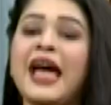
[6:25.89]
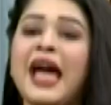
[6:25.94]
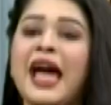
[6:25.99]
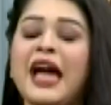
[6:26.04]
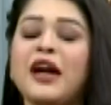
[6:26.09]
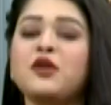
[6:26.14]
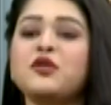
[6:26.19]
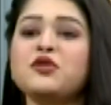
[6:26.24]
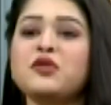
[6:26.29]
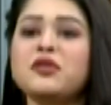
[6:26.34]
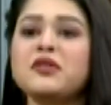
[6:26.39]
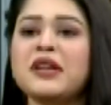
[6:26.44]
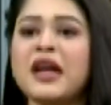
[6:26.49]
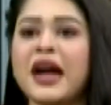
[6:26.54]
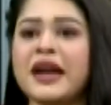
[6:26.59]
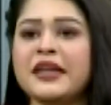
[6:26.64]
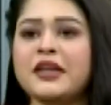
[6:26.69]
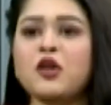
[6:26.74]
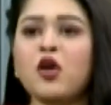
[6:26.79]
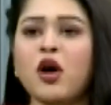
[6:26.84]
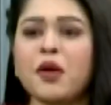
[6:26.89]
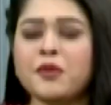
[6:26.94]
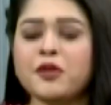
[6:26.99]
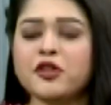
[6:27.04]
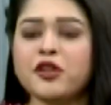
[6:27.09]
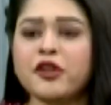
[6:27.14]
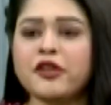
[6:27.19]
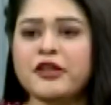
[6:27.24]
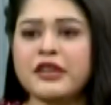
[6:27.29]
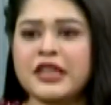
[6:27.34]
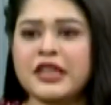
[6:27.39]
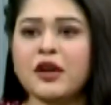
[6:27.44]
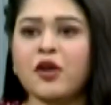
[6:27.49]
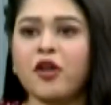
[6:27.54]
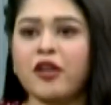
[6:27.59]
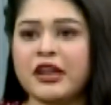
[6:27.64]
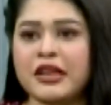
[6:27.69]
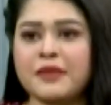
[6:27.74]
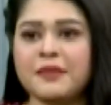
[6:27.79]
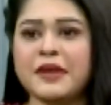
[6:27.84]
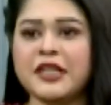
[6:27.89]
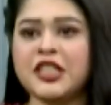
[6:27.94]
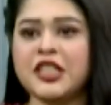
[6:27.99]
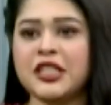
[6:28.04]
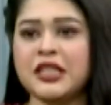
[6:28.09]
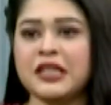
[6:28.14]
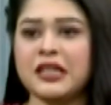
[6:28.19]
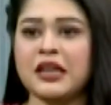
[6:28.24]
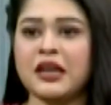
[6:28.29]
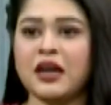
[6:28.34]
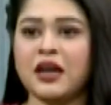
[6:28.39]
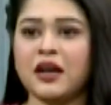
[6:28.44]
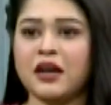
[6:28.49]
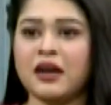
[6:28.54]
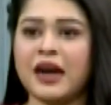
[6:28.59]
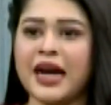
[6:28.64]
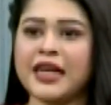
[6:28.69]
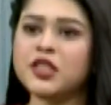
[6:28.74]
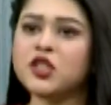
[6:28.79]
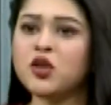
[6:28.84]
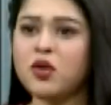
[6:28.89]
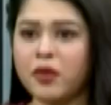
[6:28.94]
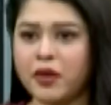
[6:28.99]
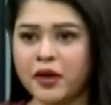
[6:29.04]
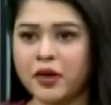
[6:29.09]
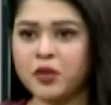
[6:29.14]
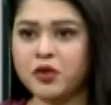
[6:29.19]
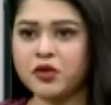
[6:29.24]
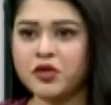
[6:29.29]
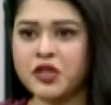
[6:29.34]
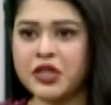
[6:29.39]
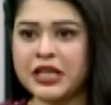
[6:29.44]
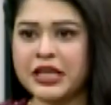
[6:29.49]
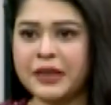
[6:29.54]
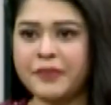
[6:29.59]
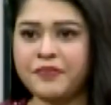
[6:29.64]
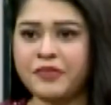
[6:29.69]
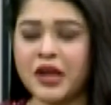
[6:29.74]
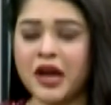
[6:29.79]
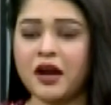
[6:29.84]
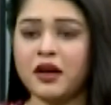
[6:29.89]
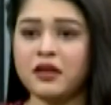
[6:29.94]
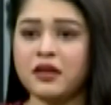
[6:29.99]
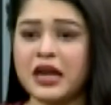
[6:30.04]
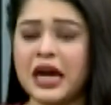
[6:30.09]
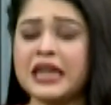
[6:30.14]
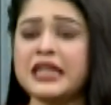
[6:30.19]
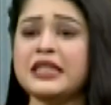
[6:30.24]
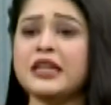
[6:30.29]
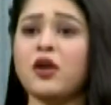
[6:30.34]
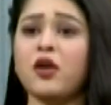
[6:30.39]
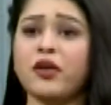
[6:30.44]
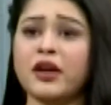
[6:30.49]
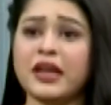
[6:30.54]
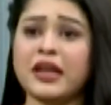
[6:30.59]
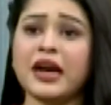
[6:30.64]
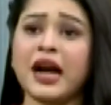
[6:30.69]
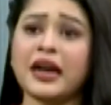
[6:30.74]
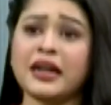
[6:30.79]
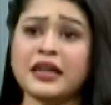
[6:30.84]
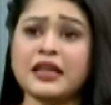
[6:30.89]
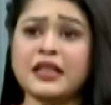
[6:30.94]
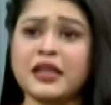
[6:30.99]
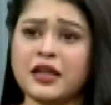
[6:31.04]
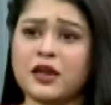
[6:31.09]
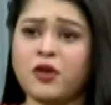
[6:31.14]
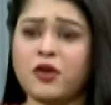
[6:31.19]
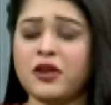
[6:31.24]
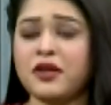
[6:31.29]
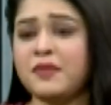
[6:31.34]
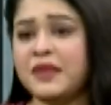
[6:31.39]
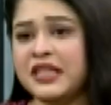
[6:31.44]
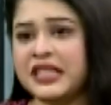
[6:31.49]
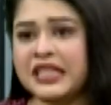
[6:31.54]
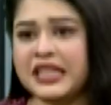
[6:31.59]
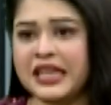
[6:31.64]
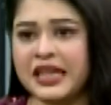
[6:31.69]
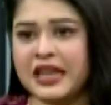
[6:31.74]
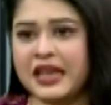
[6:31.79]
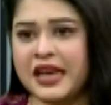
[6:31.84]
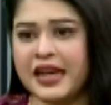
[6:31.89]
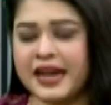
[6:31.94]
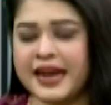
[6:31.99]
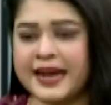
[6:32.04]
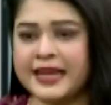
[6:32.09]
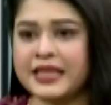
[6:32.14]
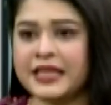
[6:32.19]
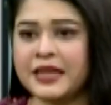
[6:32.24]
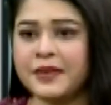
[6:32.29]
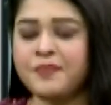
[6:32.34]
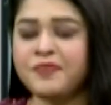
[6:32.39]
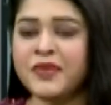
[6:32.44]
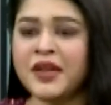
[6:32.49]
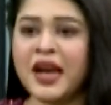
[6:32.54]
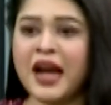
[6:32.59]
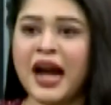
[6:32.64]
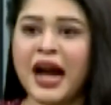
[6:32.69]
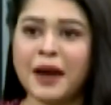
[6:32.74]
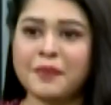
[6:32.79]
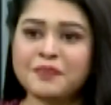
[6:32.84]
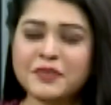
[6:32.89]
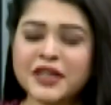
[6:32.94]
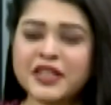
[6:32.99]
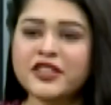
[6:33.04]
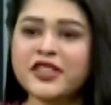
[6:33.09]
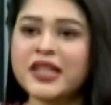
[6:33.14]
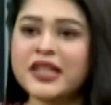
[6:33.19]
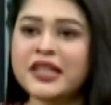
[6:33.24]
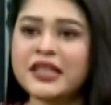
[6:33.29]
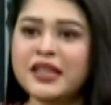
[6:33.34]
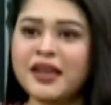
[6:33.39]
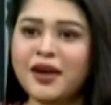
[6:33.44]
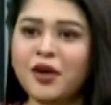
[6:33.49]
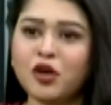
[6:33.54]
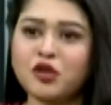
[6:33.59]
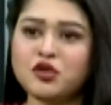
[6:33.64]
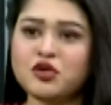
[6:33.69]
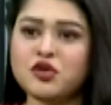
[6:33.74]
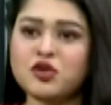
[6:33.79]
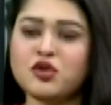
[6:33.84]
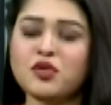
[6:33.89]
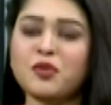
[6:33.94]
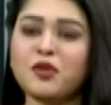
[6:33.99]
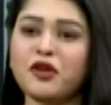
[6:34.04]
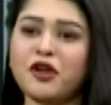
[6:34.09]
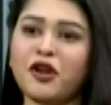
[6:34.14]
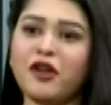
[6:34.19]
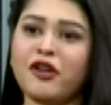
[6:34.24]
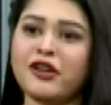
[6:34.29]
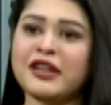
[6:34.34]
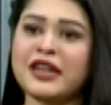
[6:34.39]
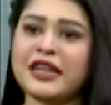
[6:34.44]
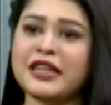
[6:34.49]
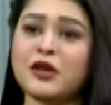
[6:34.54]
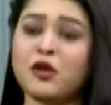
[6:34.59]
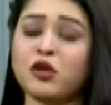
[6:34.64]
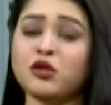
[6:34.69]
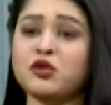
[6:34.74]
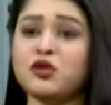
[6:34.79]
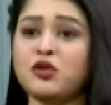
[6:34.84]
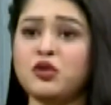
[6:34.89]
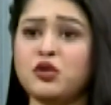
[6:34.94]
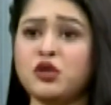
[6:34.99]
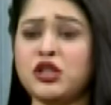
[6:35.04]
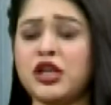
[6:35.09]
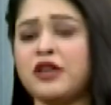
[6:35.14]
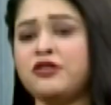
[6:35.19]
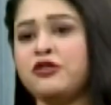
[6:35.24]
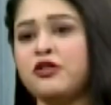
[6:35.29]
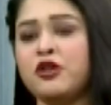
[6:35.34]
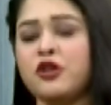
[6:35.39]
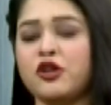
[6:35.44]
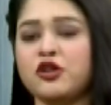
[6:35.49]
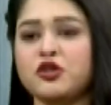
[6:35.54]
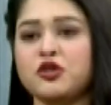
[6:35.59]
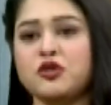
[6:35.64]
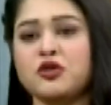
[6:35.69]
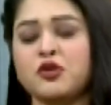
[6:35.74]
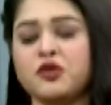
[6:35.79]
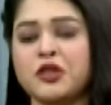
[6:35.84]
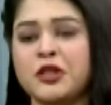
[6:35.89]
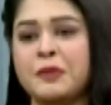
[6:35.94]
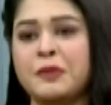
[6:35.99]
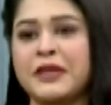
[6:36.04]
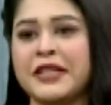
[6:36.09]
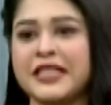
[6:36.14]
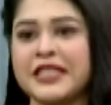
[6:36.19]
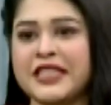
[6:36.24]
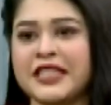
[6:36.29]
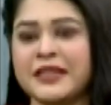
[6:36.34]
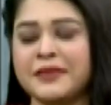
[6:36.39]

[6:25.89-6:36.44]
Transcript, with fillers: এখন তো নারী ক্ষমতা নিয়ে অনেক বেশি কাজ করা হচ্ছে আর নারীরা অনেক আগের থেকে অনেক বেশি এগিয়ে গেছে আপনার জায়গা থেকে কতটুকু মনে হয় নারী কতটুকু সাফল্য অর্জন করতে পেরেছে